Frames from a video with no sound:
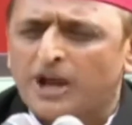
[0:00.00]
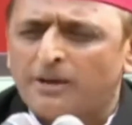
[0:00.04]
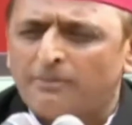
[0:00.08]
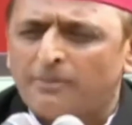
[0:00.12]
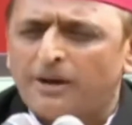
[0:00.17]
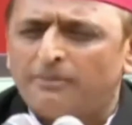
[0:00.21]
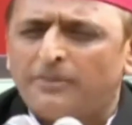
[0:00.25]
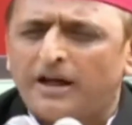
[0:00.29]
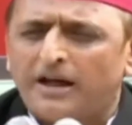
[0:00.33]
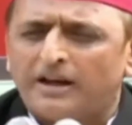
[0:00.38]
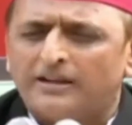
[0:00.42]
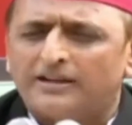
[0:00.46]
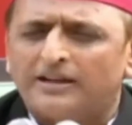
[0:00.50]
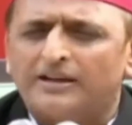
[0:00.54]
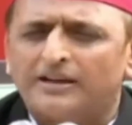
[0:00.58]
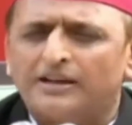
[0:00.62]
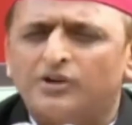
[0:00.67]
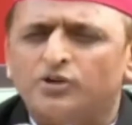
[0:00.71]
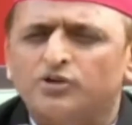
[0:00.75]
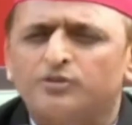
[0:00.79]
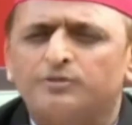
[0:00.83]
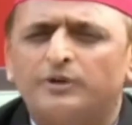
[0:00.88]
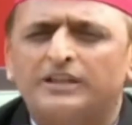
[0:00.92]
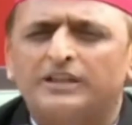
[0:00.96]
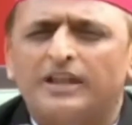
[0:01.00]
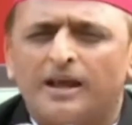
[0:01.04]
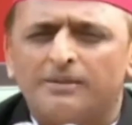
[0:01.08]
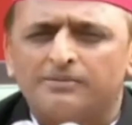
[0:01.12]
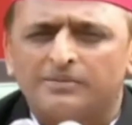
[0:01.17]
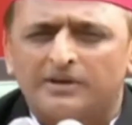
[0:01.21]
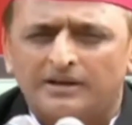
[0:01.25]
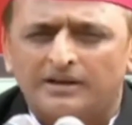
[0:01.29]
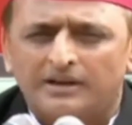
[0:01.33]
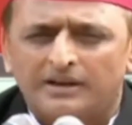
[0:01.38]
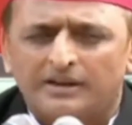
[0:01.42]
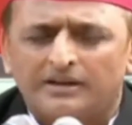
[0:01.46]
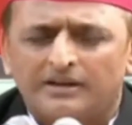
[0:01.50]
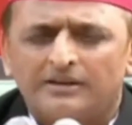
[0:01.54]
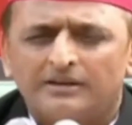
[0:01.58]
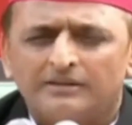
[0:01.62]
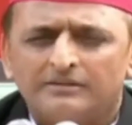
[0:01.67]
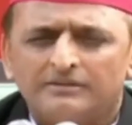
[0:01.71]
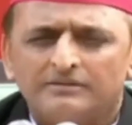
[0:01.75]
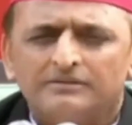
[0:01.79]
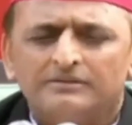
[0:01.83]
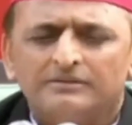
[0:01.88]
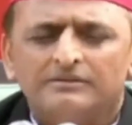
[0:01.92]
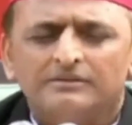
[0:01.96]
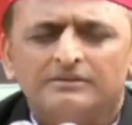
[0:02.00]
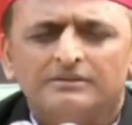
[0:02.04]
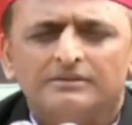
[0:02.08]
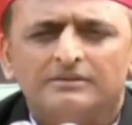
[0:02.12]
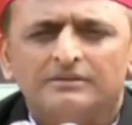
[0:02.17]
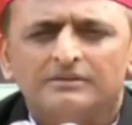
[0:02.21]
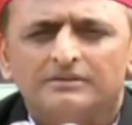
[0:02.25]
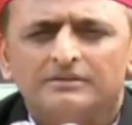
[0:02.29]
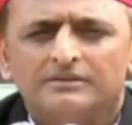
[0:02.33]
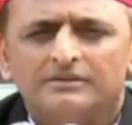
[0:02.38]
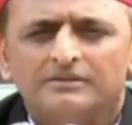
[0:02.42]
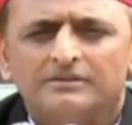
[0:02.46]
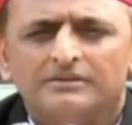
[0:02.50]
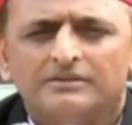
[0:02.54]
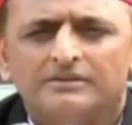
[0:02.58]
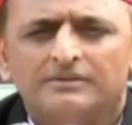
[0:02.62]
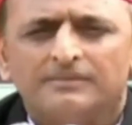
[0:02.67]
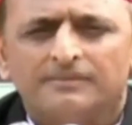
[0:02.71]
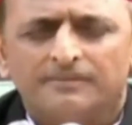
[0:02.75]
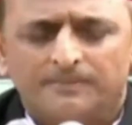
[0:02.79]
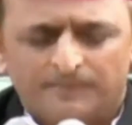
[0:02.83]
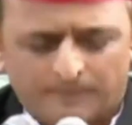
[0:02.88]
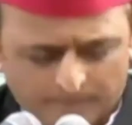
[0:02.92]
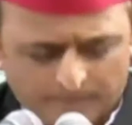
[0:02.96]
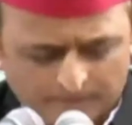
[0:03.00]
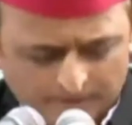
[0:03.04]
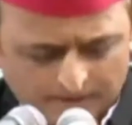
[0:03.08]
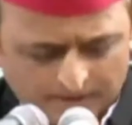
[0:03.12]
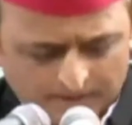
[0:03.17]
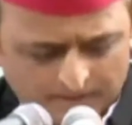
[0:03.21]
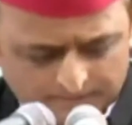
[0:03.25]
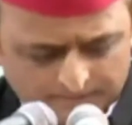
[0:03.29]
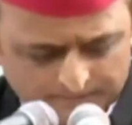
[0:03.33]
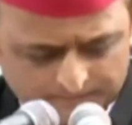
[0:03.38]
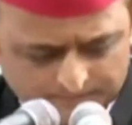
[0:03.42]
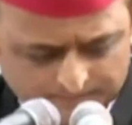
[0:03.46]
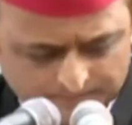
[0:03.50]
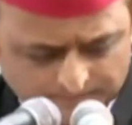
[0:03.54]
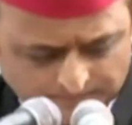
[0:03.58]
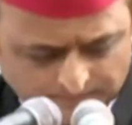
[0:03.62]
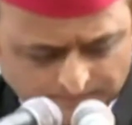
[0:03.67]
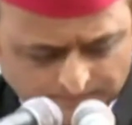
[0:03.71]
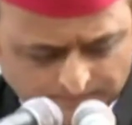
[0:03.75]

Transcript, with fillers: छापा मार करके कुछ बदनाम कर लें सर एक महत्वपूर्ण सवाल